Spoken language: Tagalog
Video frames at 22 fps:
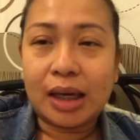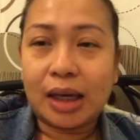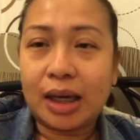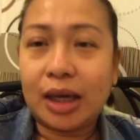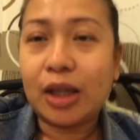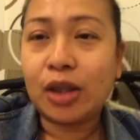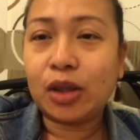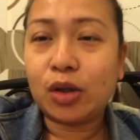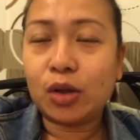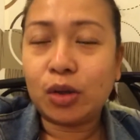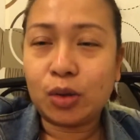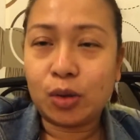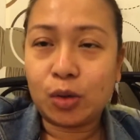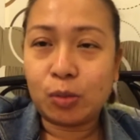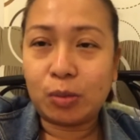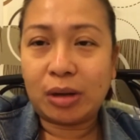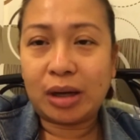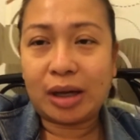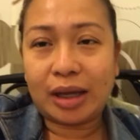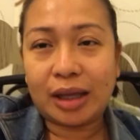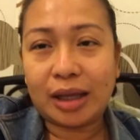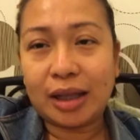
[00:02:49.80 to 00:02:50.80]
And you know,
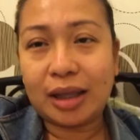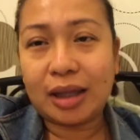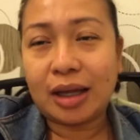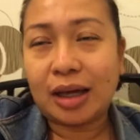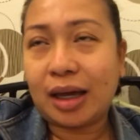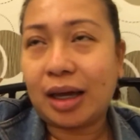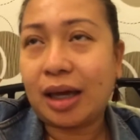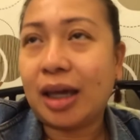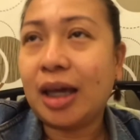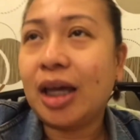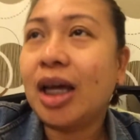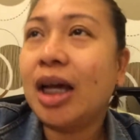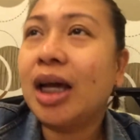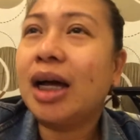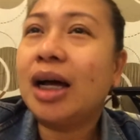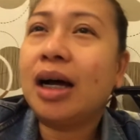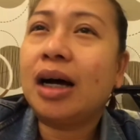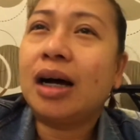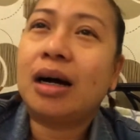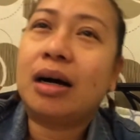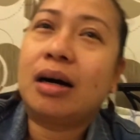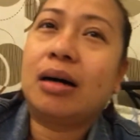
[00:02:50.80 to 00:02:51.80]
mga Inday,
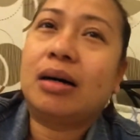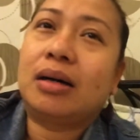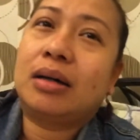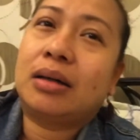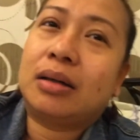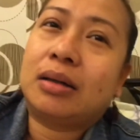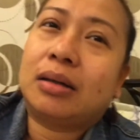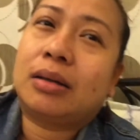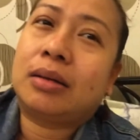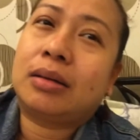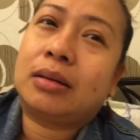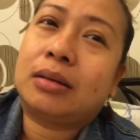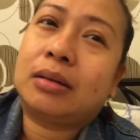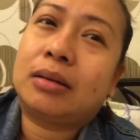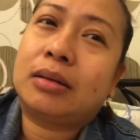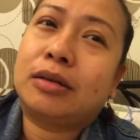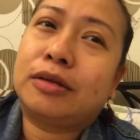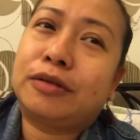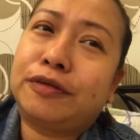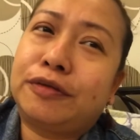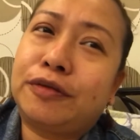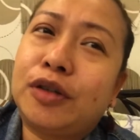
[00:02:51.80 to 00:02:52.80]

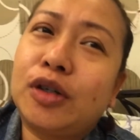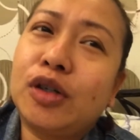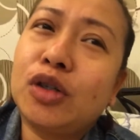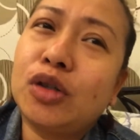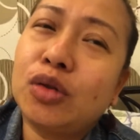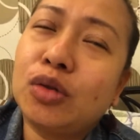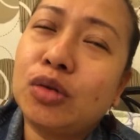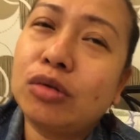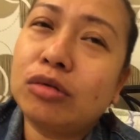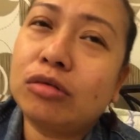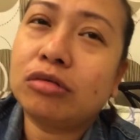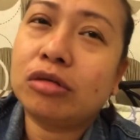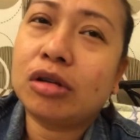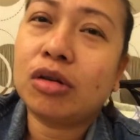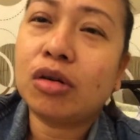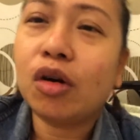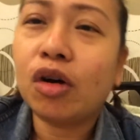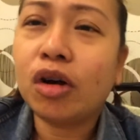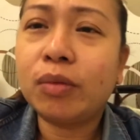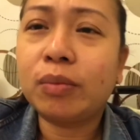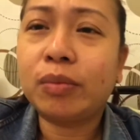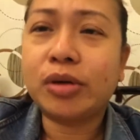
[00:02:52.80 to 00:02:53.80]
uh, first nung
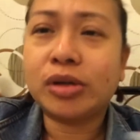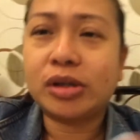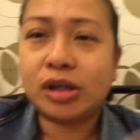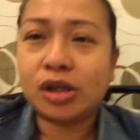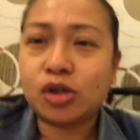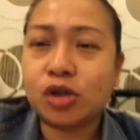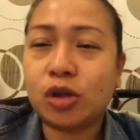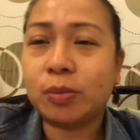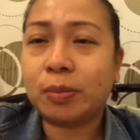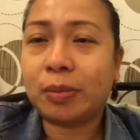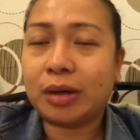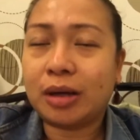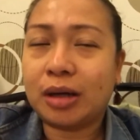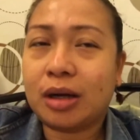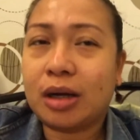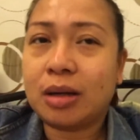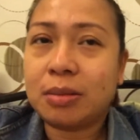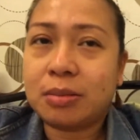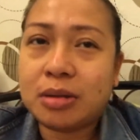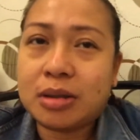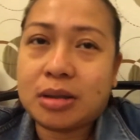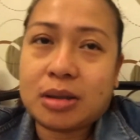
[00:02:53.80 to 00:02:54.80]
nagko-conversation pa lang
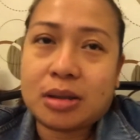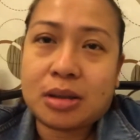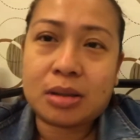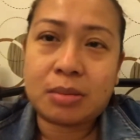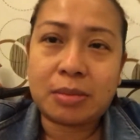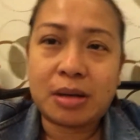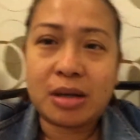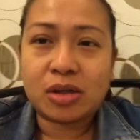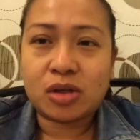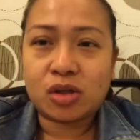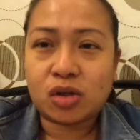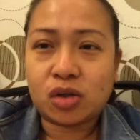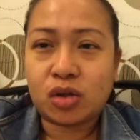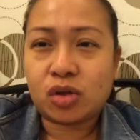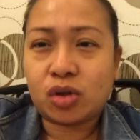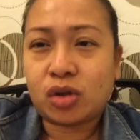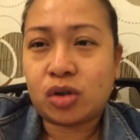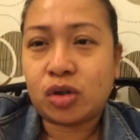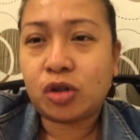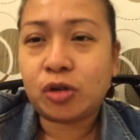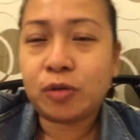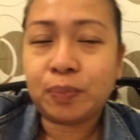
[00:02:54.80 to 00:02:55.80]
kami sa
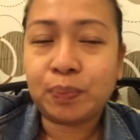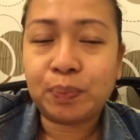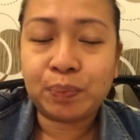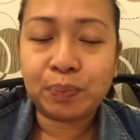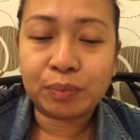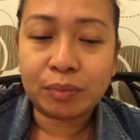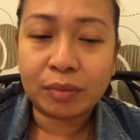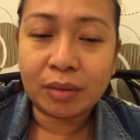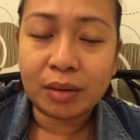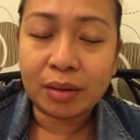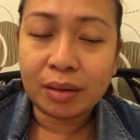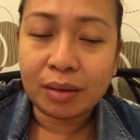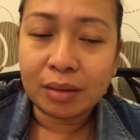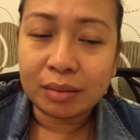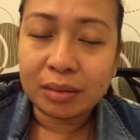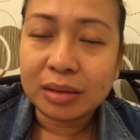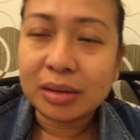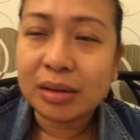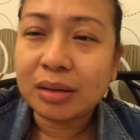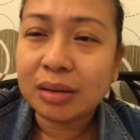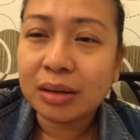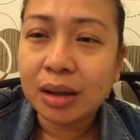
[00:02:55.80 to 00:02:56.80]
messenger,
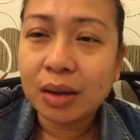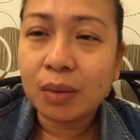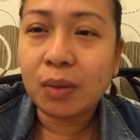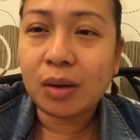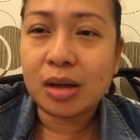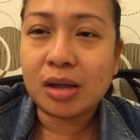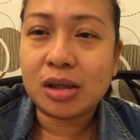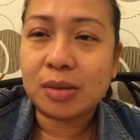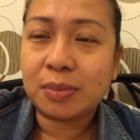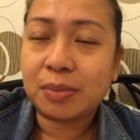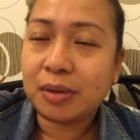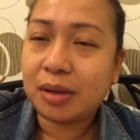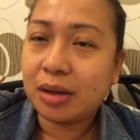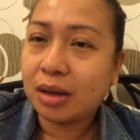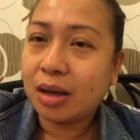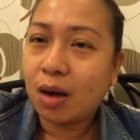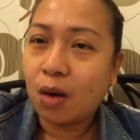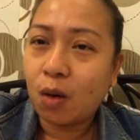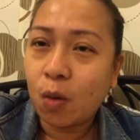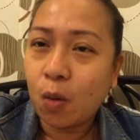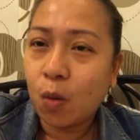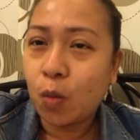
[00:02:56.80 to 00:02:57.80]
nagdadalawang isip
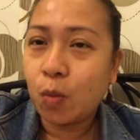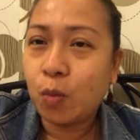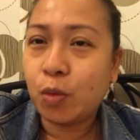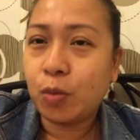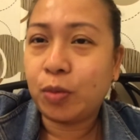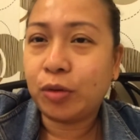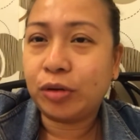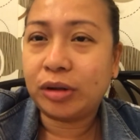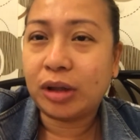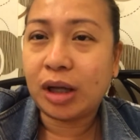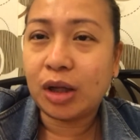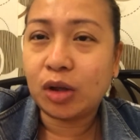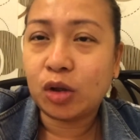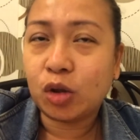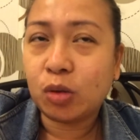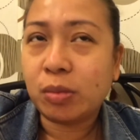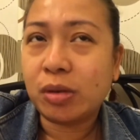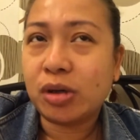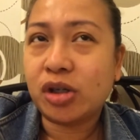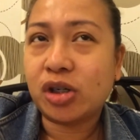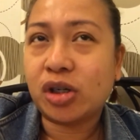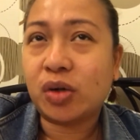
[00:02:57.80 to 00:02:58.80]
talaga kung pupuntahan ko
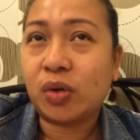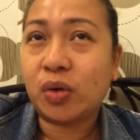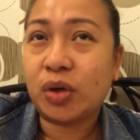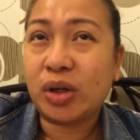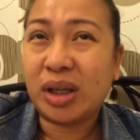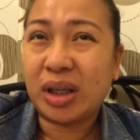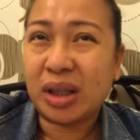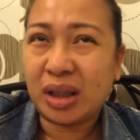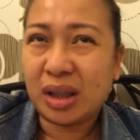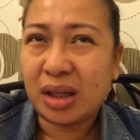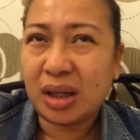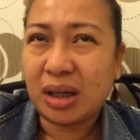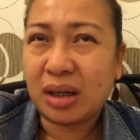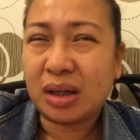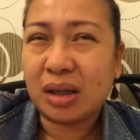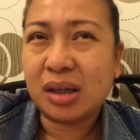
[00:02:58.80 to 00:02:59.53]
ba siya or hindi.